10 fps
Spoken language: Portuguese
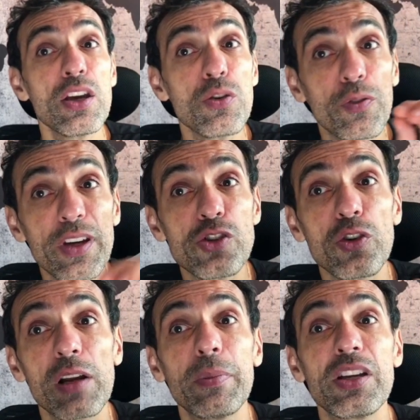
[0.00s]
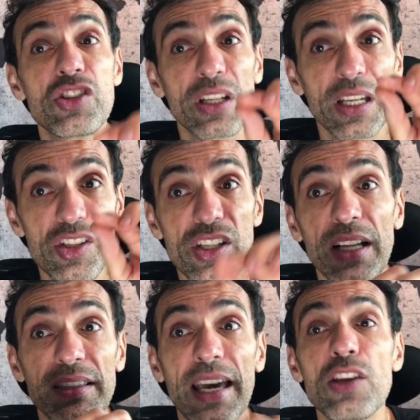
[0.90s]
e eu vejo realmente que
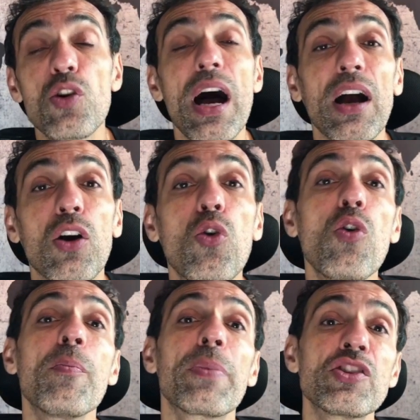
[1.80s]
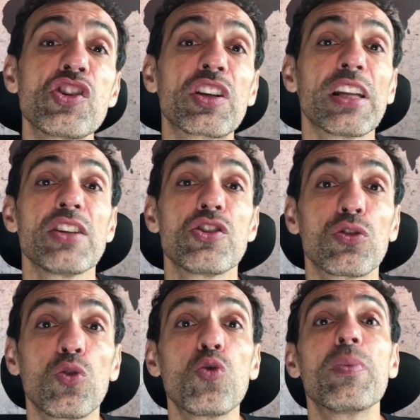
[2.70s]
já tenho a compra de
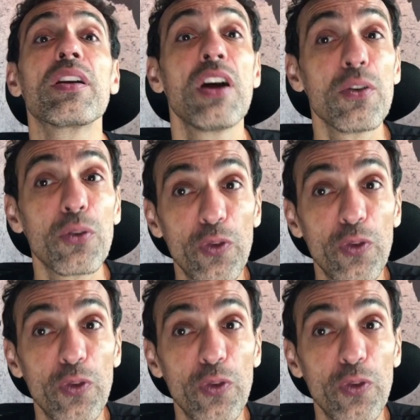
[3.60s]
crédito Uber